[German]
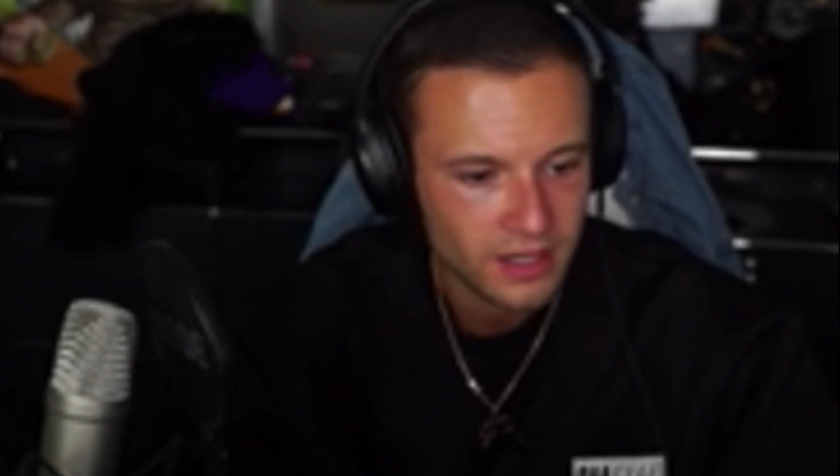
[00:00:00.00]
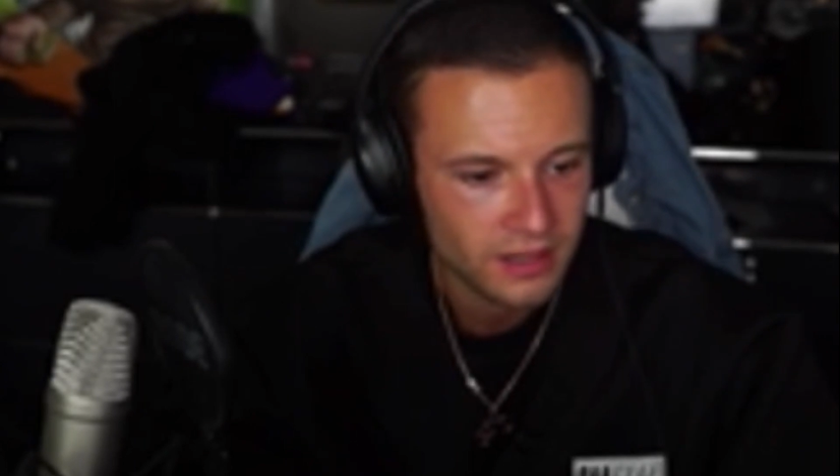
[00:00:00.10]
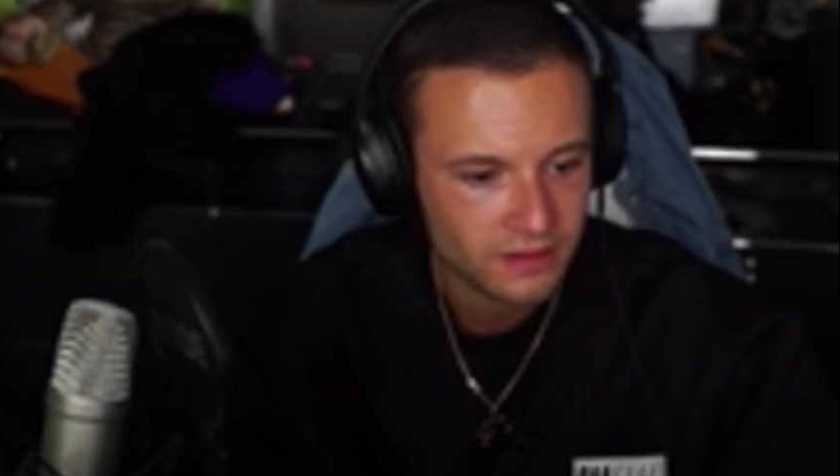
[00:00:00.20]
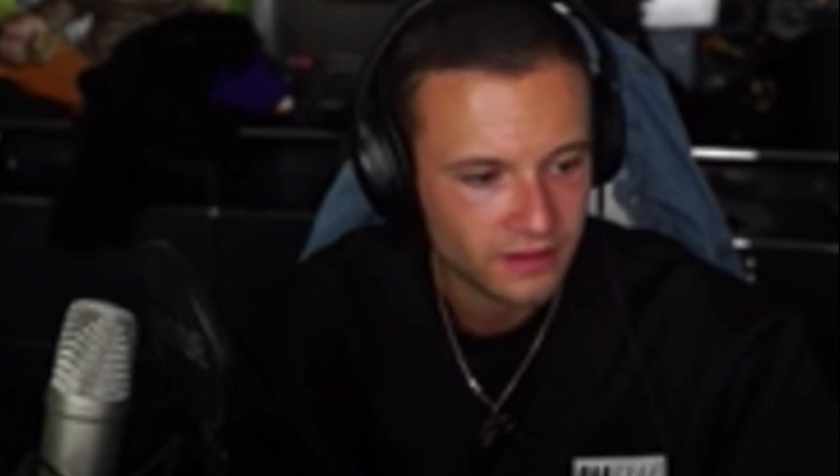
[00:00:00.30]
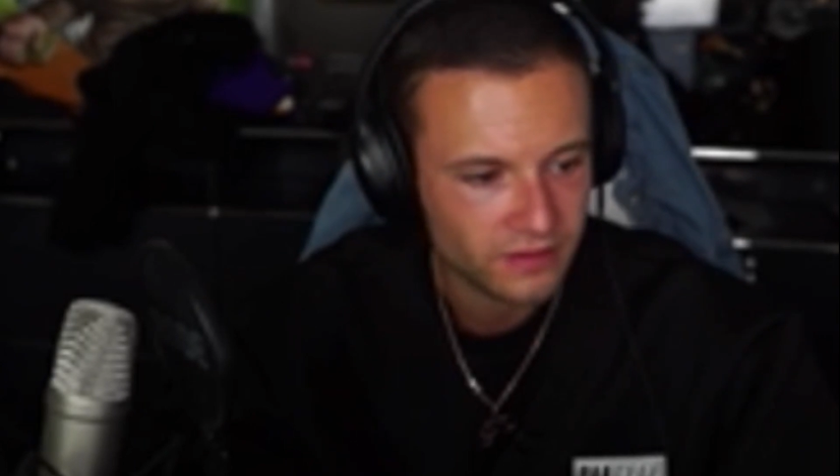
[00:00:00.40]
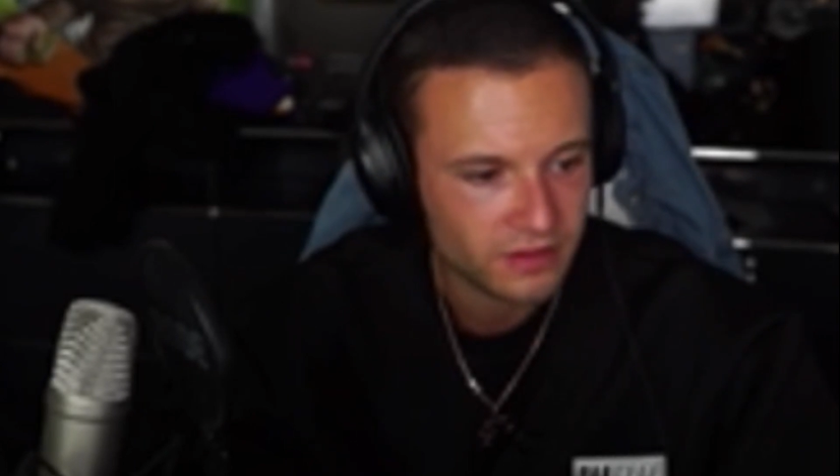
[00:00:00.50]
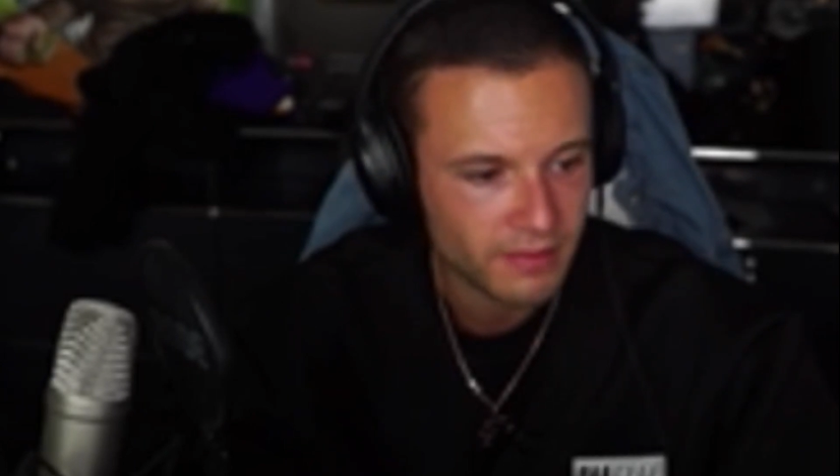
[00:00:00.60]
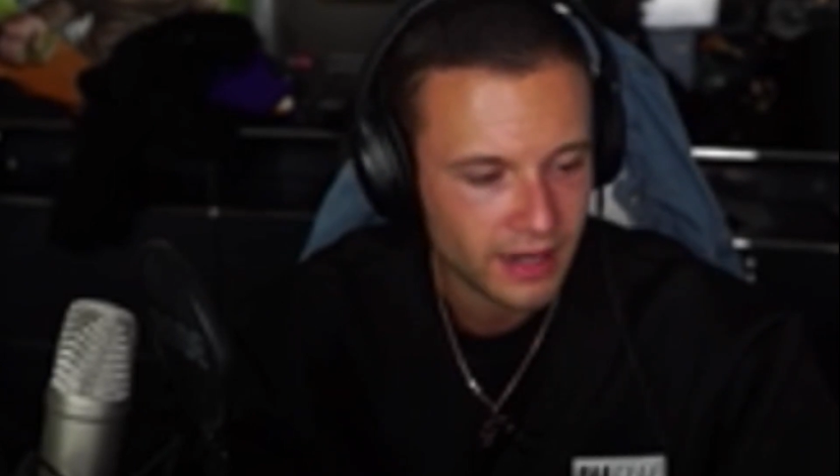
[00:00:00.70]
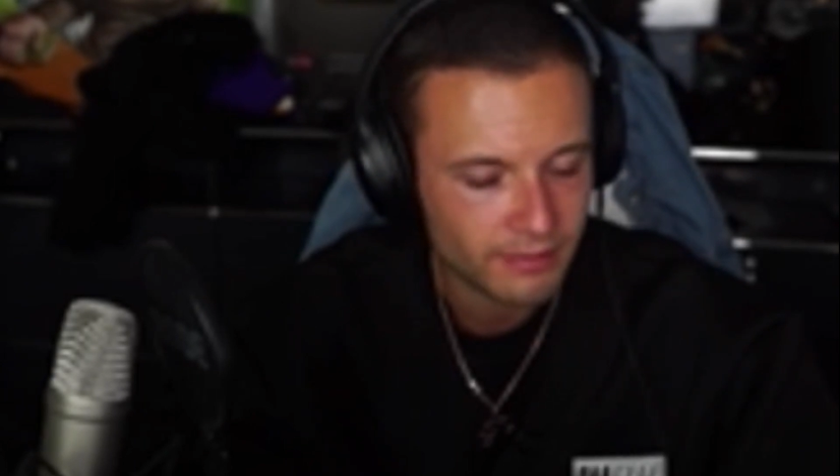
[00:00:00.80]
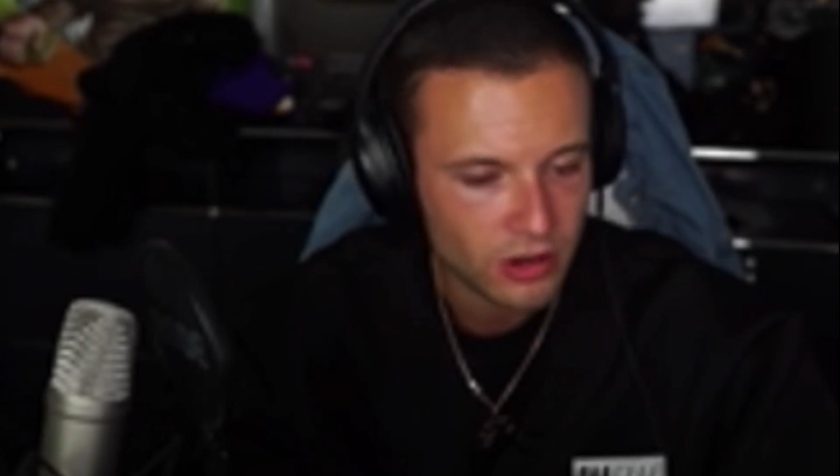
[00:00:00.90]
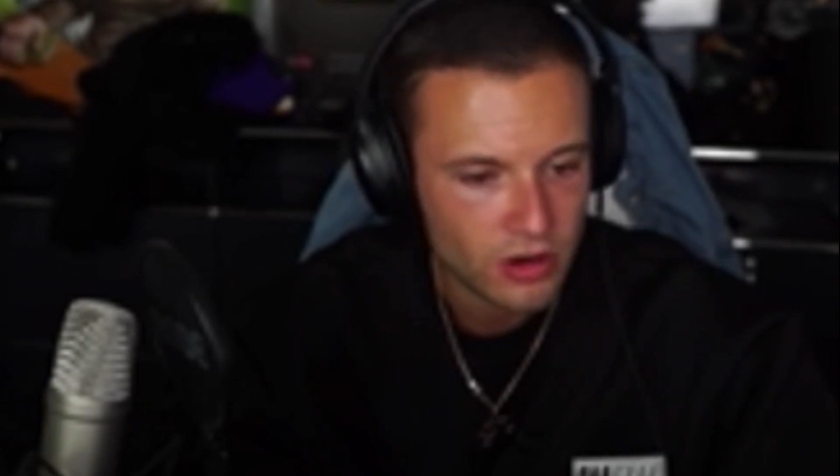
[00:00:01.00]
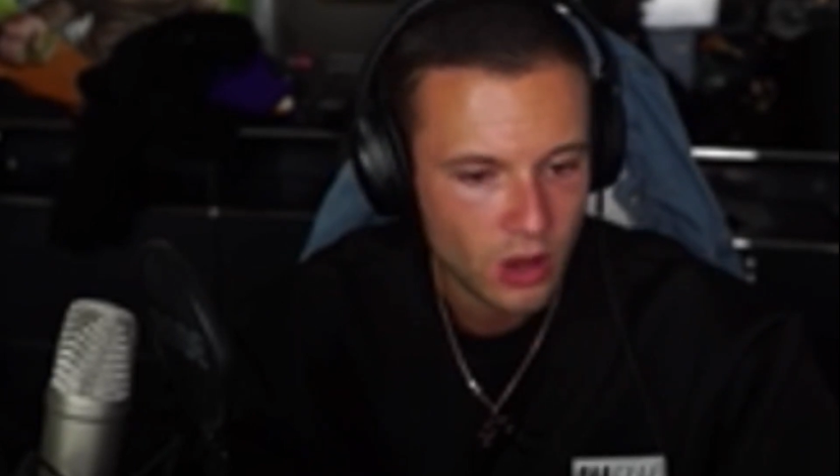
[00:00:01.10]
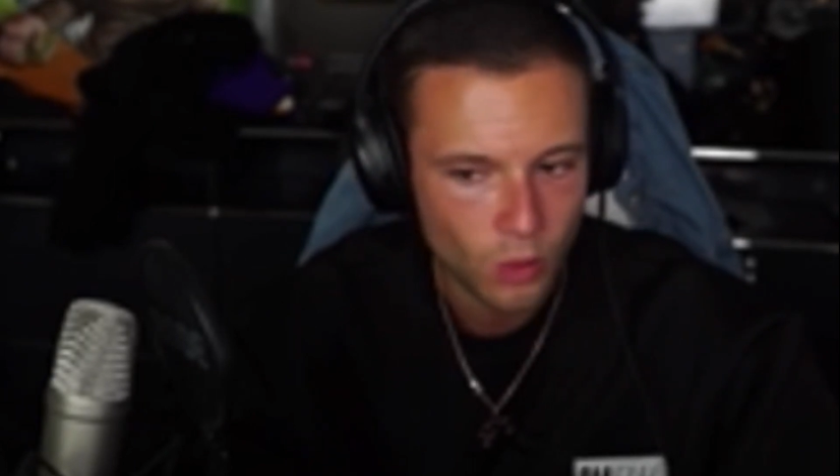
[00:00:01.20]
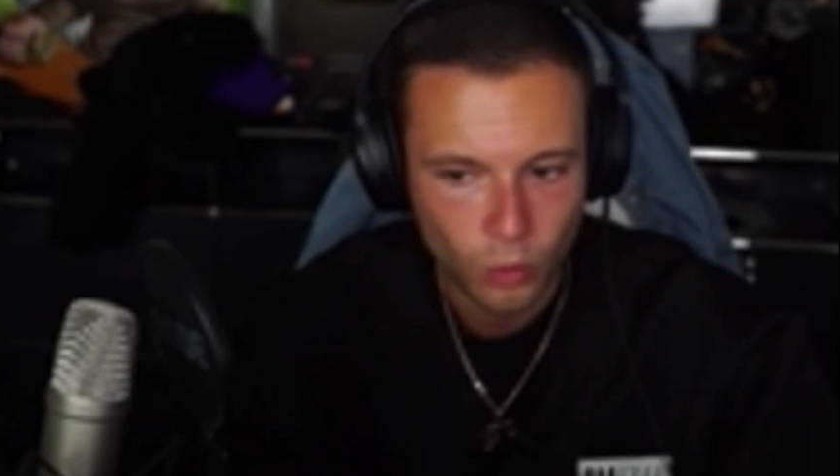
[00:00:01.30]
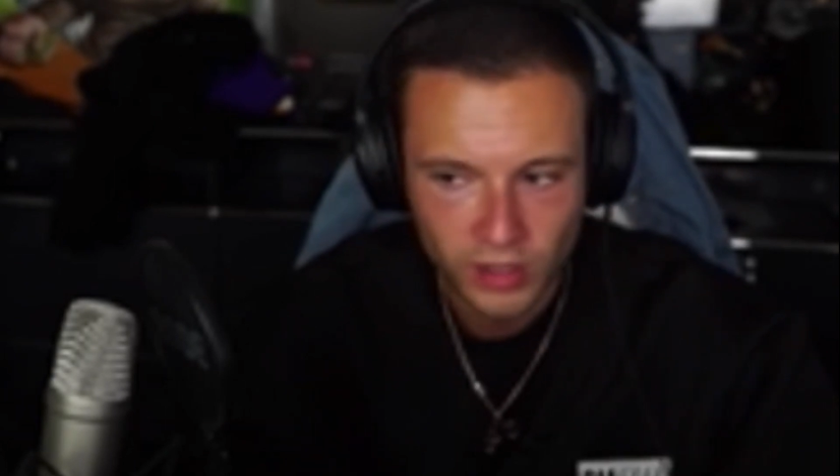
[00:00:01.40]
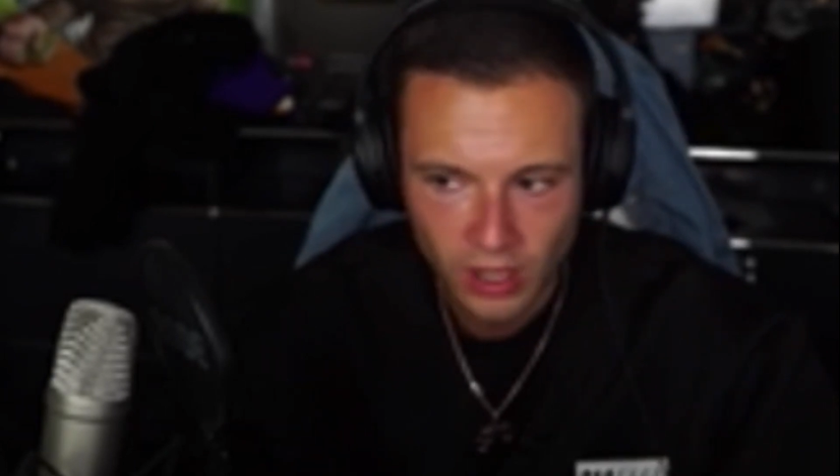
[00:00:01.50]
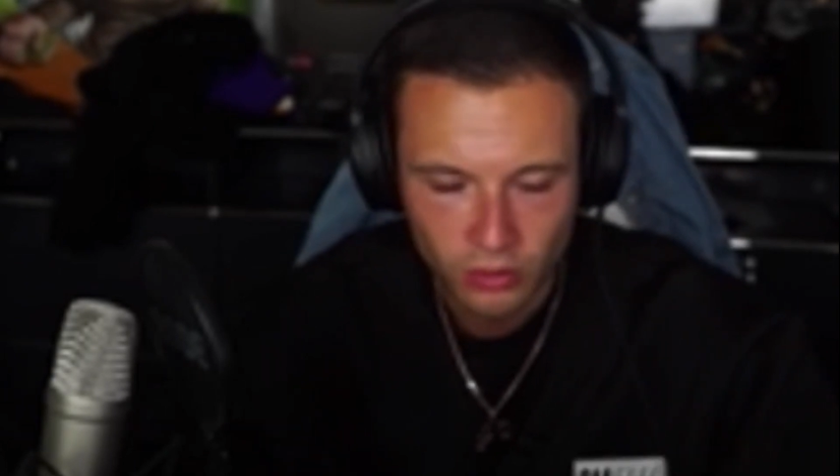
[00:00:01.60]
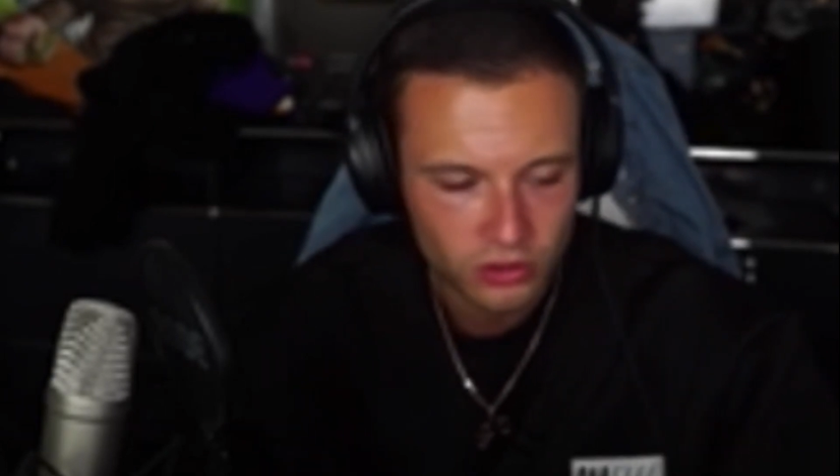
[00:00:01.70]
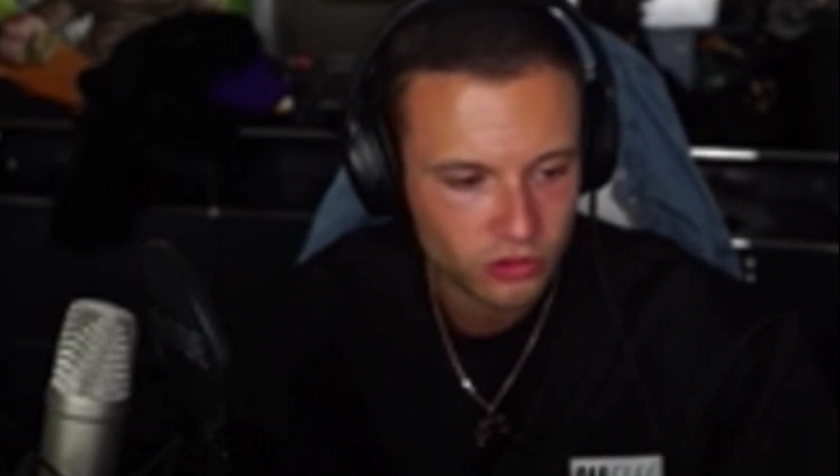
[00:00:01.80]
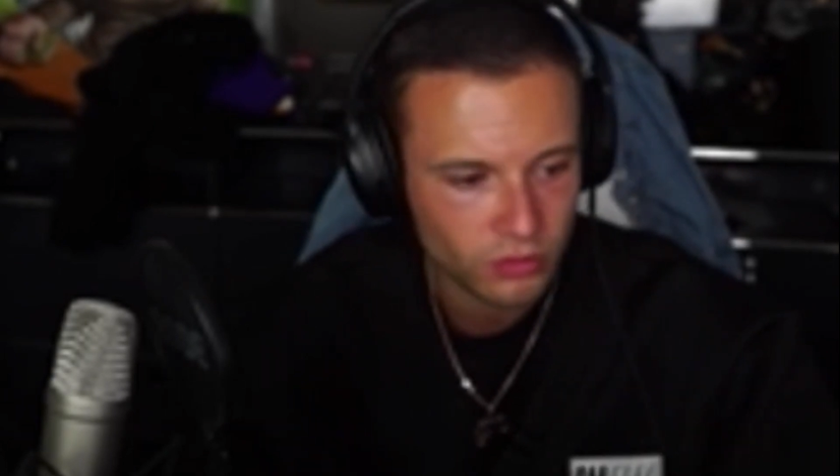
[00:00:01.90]
Das hätte sich meiner Meinung nach ohne
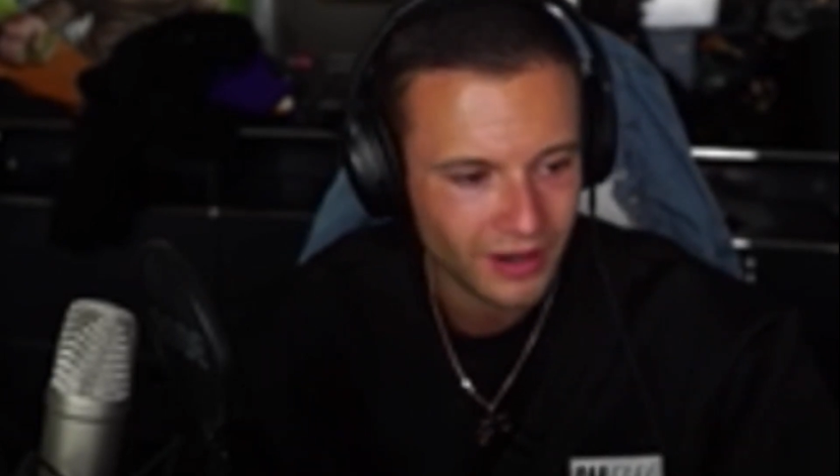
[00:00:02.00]
Autotune